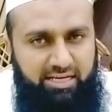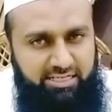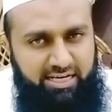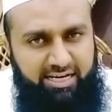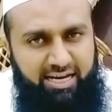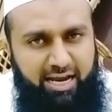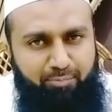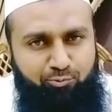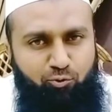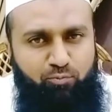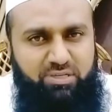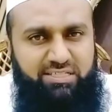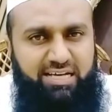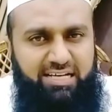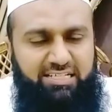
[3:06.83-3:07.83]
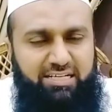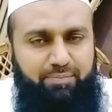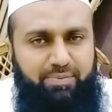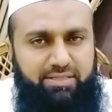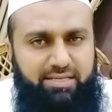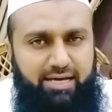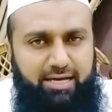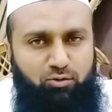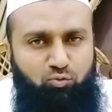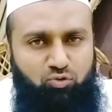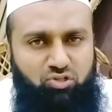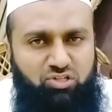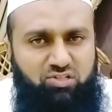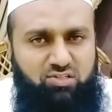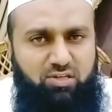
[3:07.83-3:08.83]
या अगर आपको मिजाज का पता है
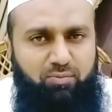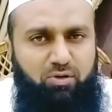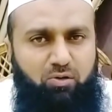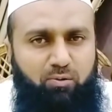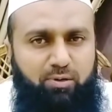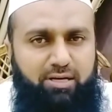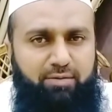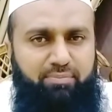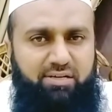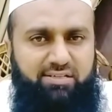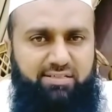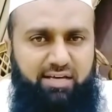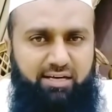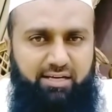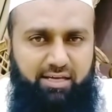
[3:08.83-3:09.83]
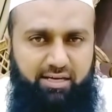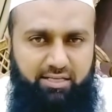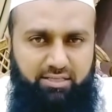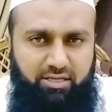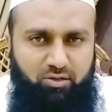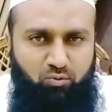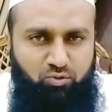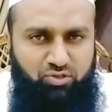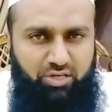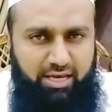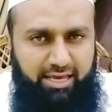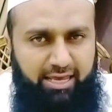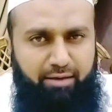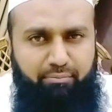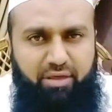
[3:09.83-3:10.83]
तो जिससे भी रोगन बलसान ख़रीदे उनसे
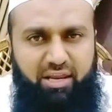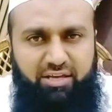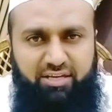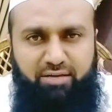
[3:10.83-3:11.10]
कहे मेरा